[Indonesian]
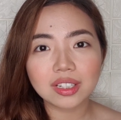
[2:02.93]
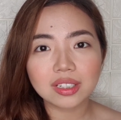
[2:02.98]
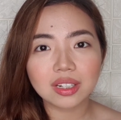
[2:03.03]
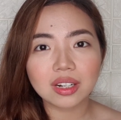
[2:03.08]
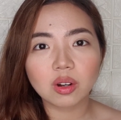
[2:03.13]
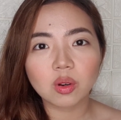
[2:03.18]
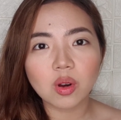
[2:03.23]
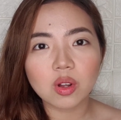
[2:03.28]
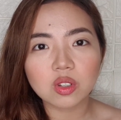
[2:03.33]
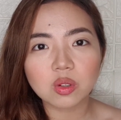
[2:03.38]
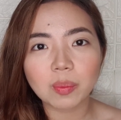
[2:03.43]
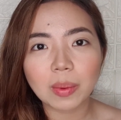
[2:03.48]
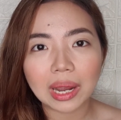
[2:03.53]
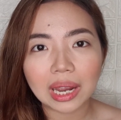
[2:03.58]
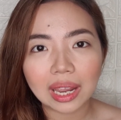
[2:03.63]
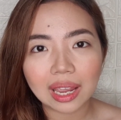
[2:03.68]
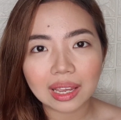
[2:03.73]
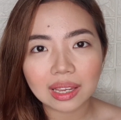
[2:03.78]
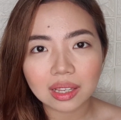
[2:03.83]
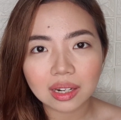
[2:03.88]
ini jadi aku langsung
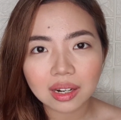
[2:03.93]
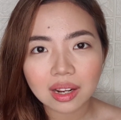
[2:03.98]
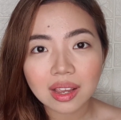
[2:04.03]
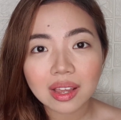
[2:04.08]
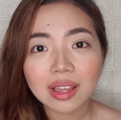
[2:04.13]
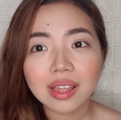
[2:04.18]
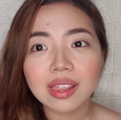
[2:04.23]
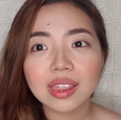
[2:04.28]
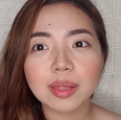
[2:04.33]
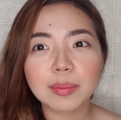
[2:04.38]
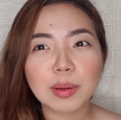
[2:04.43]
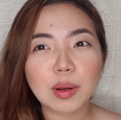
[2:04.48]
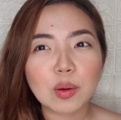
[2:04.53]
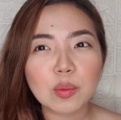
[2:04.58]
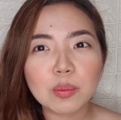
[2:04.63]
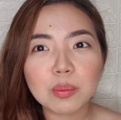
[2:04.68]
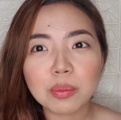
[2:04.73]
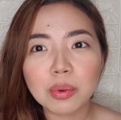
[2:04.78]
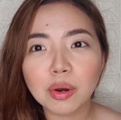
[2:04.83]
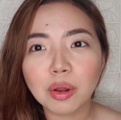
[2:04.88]
pakein tapi aku
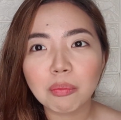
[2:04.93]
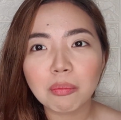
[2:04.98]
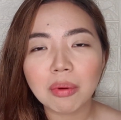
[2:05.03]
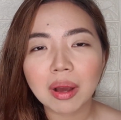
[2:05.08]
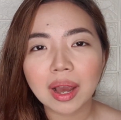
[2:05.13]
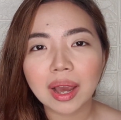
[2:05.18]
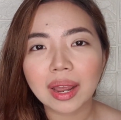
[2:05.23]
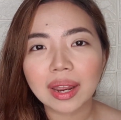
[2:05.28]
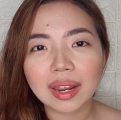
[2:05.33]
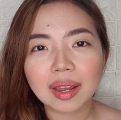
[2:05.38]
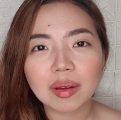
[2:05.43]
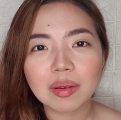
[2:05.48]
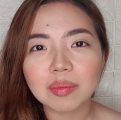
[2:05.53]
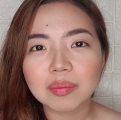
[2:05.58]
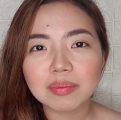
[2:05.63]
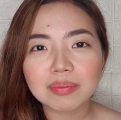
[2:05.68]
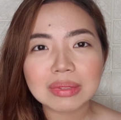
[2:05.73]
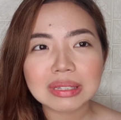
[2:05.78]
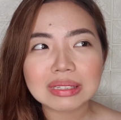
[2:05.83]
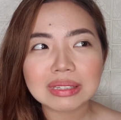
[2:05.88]
belum kayak
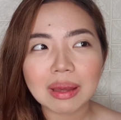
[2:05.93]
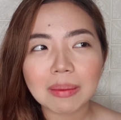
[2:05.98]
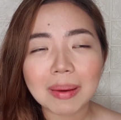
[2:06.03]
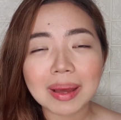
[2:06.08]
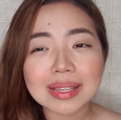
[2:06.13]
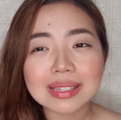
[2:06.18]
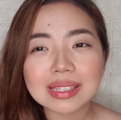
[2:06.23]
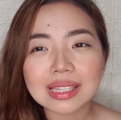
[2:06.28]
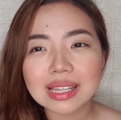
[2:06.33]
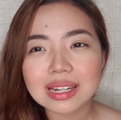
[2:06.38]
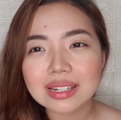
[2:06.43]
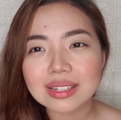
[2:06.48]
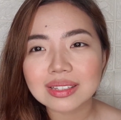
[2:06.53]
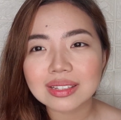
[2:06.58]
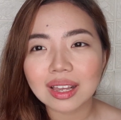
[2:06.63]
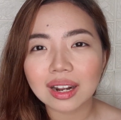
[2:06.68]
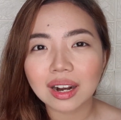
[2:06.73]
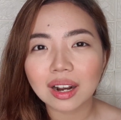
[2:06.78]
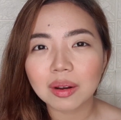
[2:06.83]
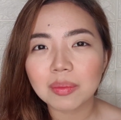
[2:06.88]
bisa mastiin
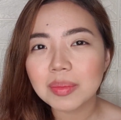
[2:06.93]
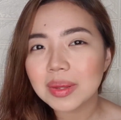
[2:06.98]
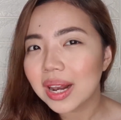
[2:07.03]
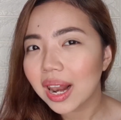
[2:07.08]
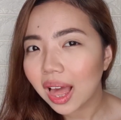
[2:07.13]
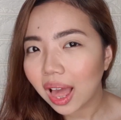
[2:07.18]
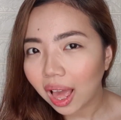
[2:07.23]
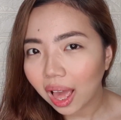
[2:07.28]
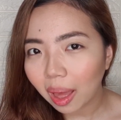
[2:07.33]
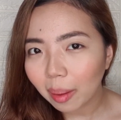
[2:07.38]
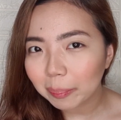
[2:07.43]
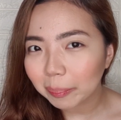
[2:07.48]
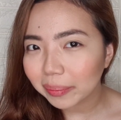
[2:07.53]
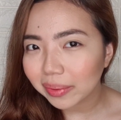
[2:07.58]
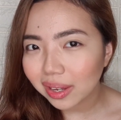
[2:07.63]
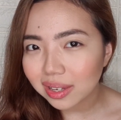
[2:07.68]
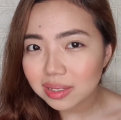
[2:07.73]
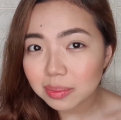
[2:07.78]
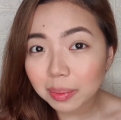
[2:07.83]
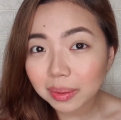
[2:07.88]
secara lebih
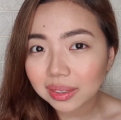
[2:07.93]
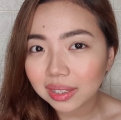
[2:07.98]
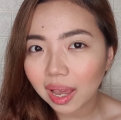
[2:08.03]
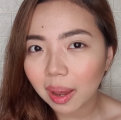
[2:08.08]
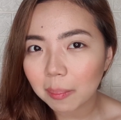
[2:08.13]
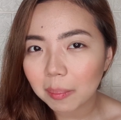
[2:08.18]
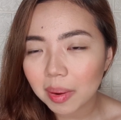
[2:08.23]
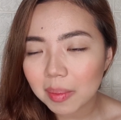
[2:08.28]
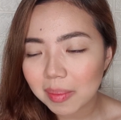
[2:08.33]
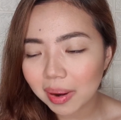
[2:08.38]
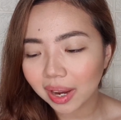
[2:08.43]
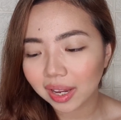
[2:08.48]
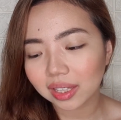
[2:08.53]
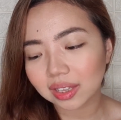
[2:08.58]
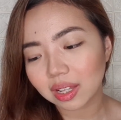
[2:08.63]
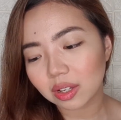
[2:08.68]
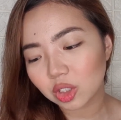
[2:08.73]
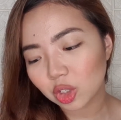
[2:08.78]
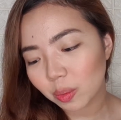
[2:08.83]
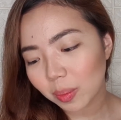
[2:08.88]
lengkapnya seperti apa makanya
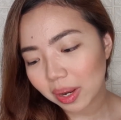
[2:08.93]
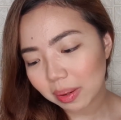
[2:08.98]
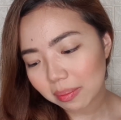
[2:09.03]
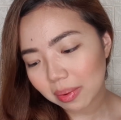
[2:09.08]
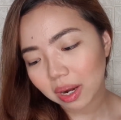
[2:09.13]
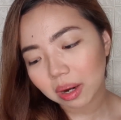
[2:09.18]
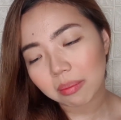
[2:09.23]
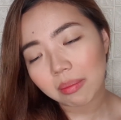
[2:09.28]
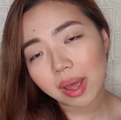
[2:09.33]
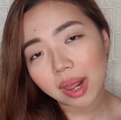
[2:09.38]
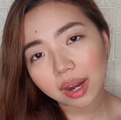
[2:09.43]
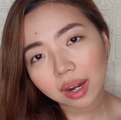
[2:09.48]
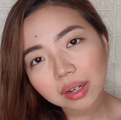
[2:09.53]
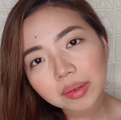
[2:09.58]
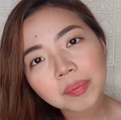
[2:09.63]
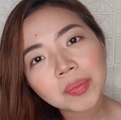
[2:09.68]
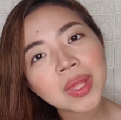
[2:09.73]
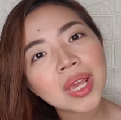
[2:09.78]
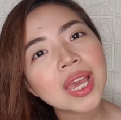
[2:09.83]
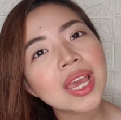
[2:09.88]
kita cobain bareng-bareng
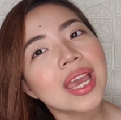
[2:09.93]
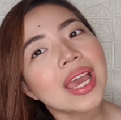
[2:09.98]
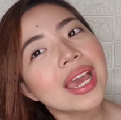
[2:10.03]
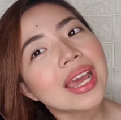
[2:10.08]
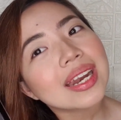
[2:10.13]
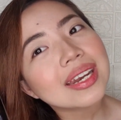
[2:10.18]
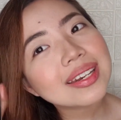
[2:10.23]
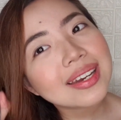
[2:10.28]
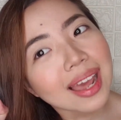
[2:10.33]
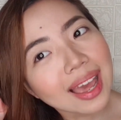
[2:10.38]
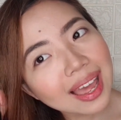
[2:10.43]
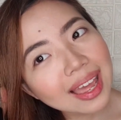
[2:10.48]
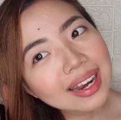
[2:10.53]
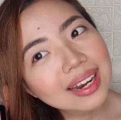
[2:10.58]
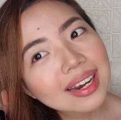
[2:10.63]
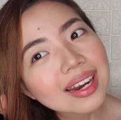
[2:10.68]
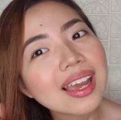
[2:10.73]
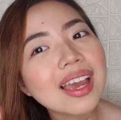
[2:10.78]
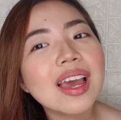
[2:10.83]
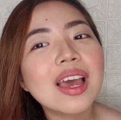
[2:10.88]

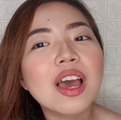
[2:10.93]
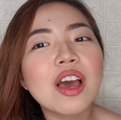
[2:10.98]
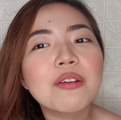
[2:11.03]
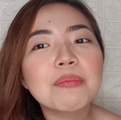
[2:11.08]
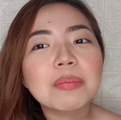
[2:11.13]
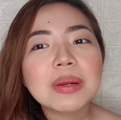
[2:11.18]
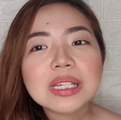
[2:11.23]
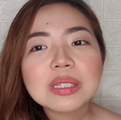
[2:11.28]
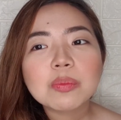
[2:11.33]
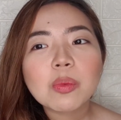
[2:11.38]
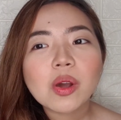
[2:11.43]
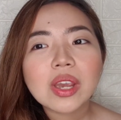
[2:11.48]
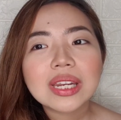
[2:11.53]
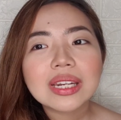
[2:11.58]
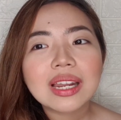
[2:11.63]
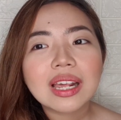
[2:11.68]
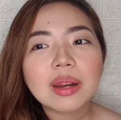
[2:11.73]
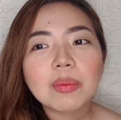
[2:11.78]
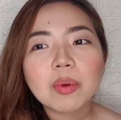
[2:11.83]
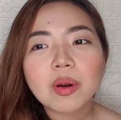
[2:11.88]
dan plus poin
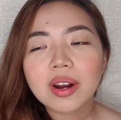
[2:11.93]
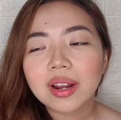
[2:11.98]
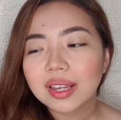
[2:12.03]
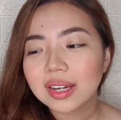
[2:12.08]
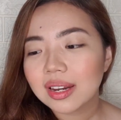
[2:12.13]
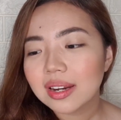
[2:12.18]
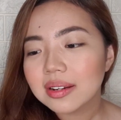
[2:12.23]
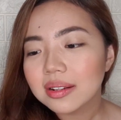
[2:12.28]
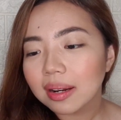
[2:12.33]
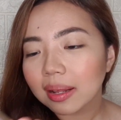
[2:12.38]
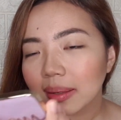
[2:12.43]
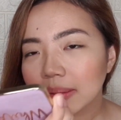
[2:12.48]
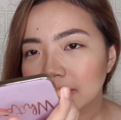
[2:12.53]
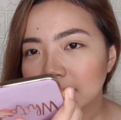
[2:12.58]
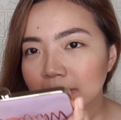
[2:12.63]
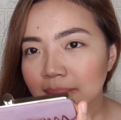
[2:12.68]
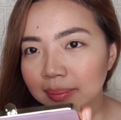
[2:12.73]
dari produk ini adalah